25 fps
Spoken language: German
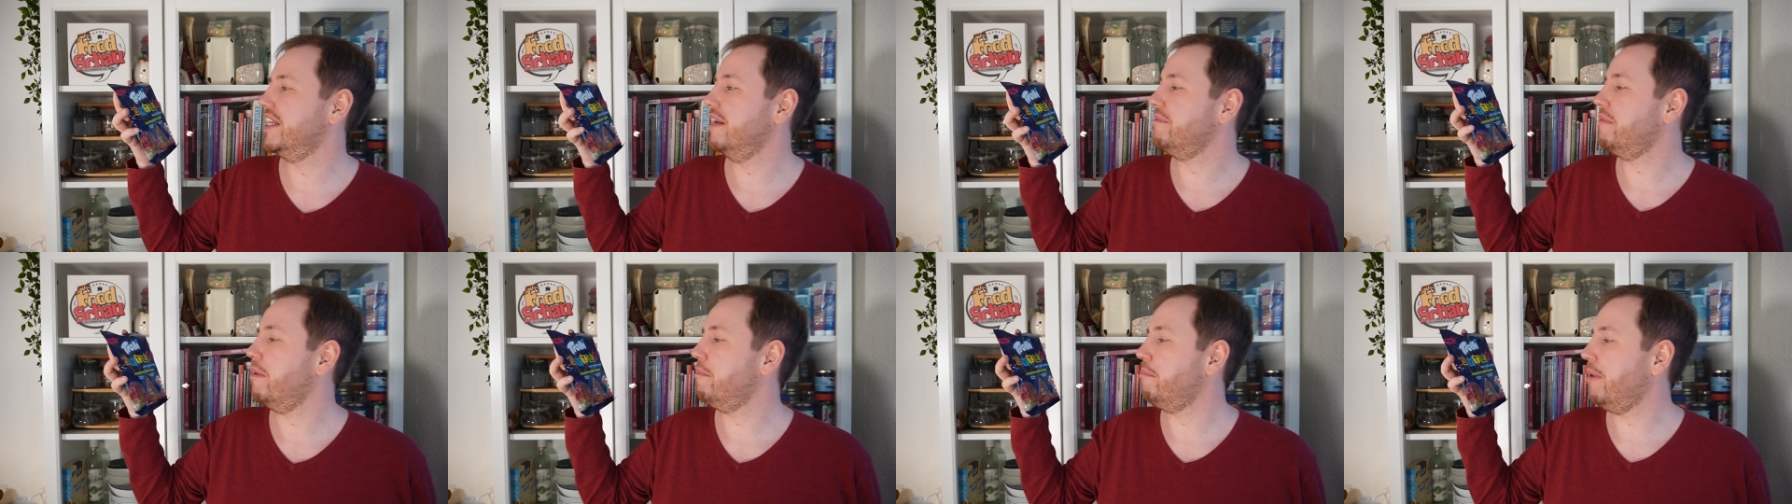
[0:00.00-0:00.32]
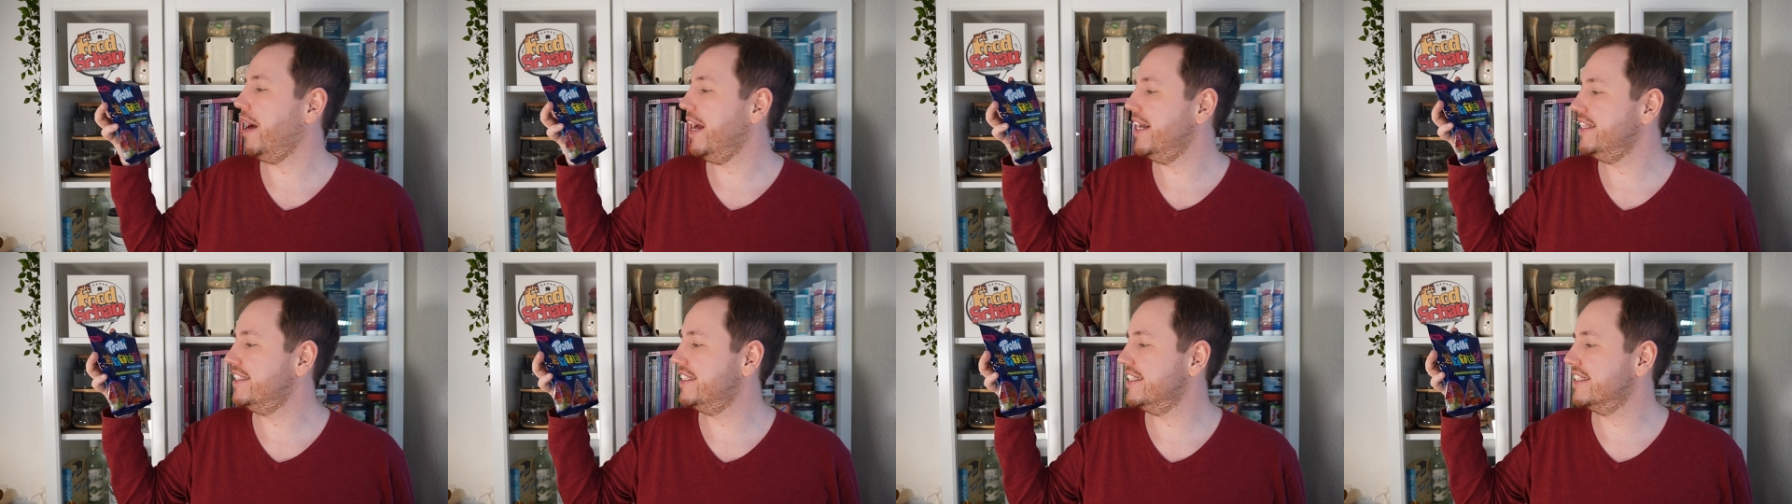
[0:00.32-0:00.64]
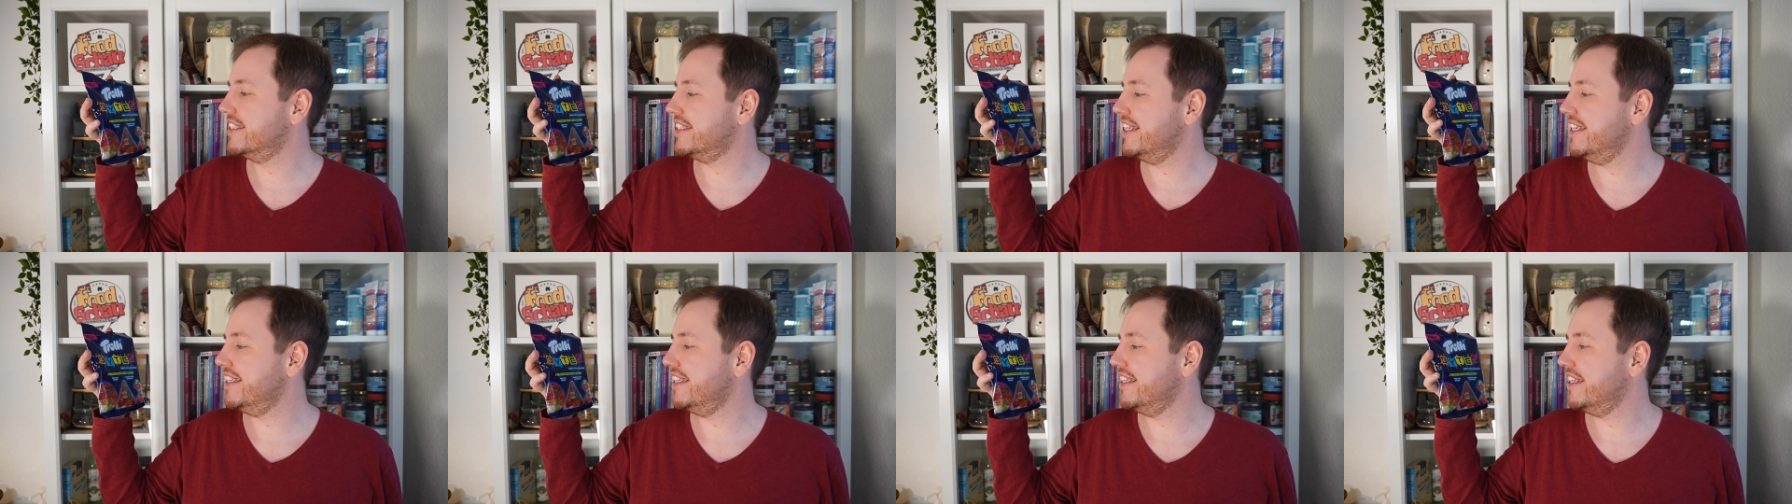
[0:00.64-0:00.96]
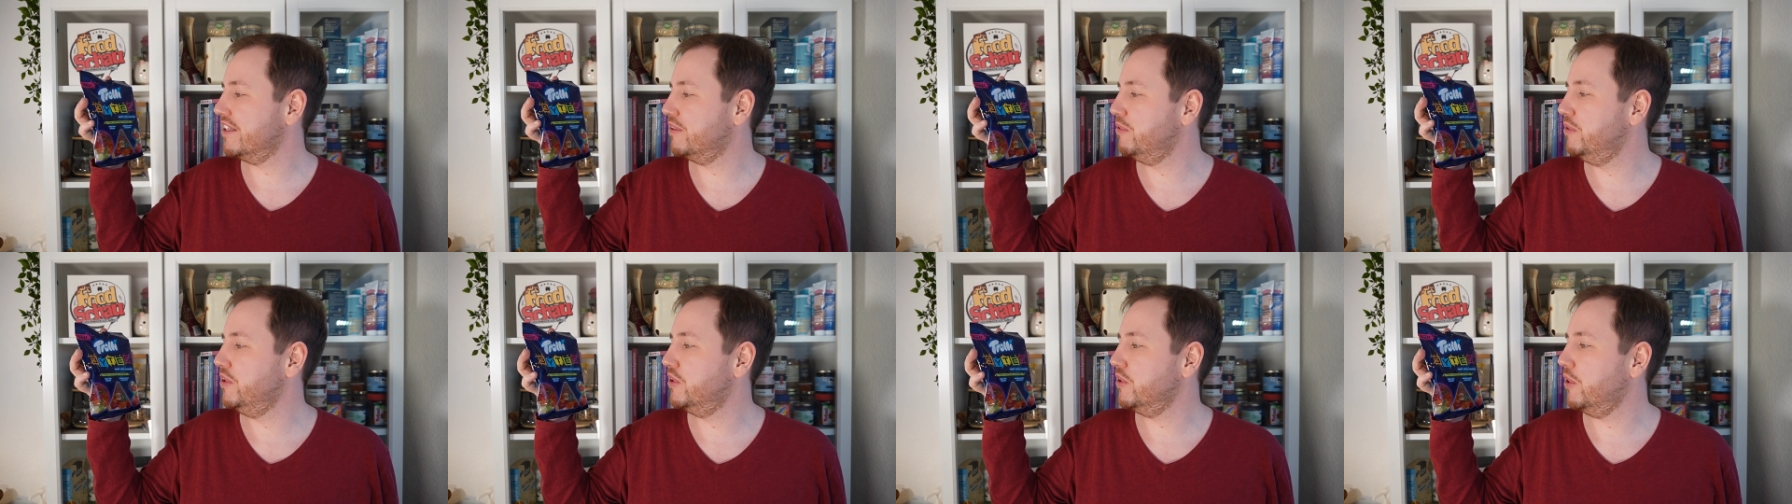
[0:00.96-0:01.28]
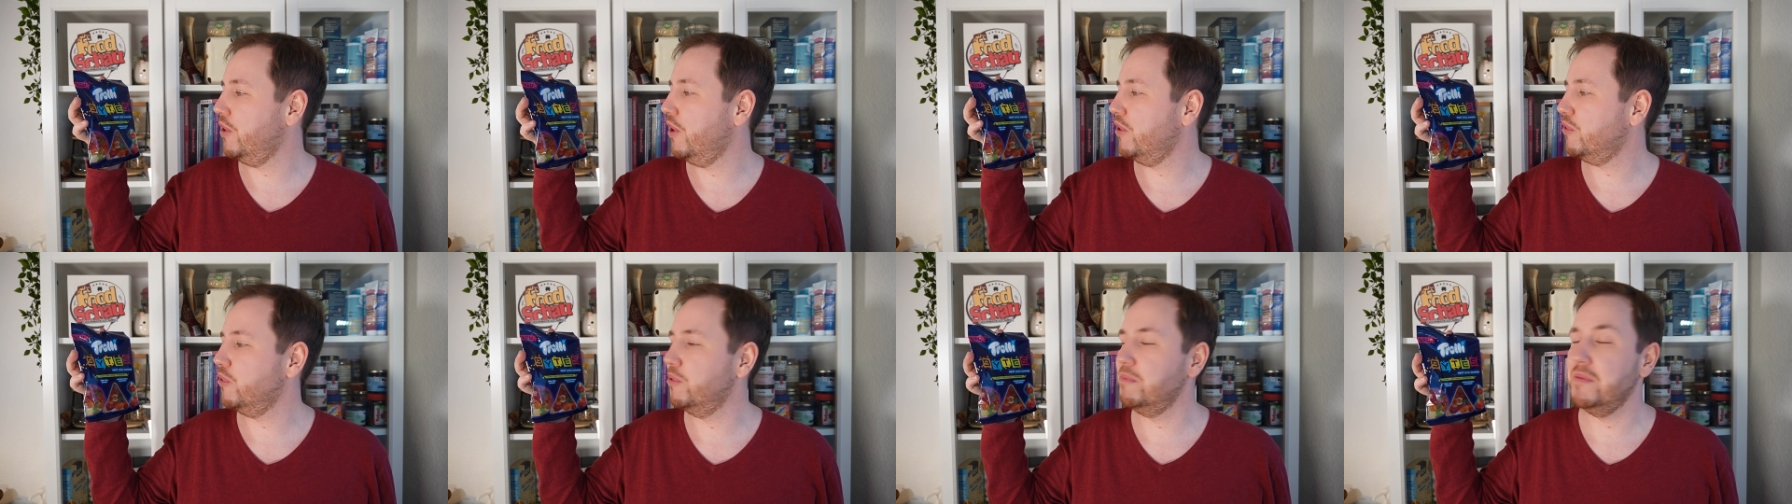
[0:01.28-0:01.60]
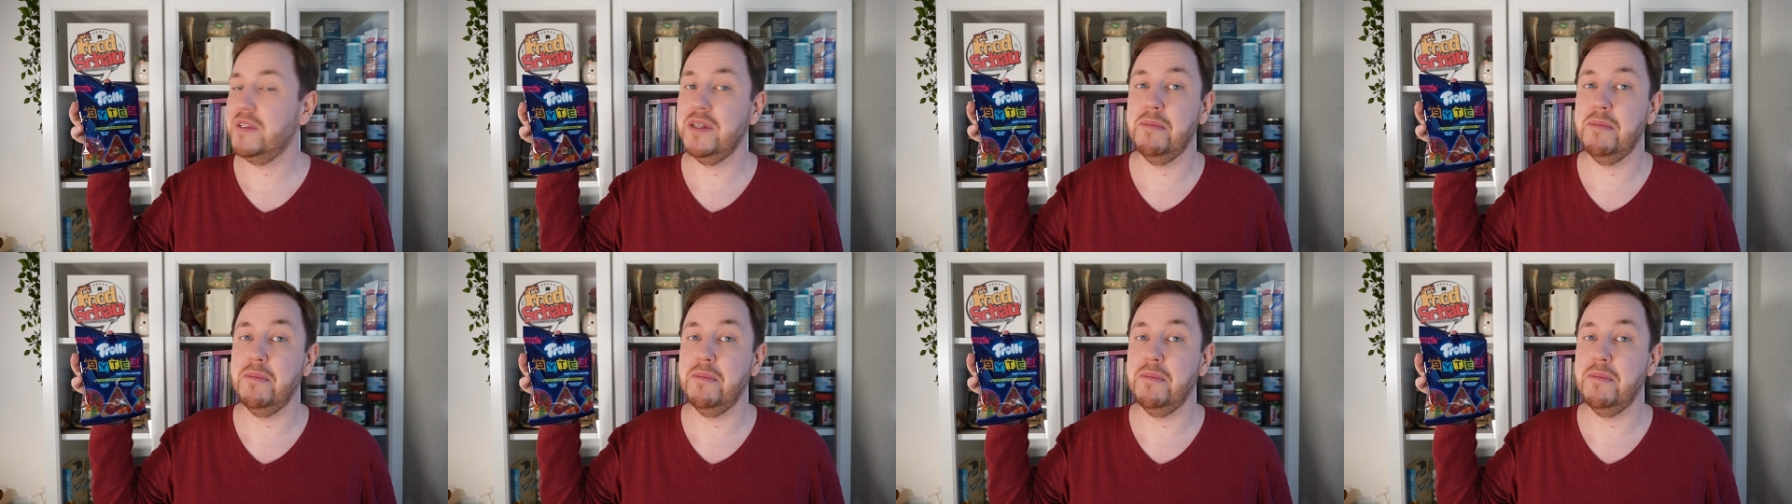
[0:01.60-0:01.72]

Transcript: Aber Bytes, es geht natürlich auch um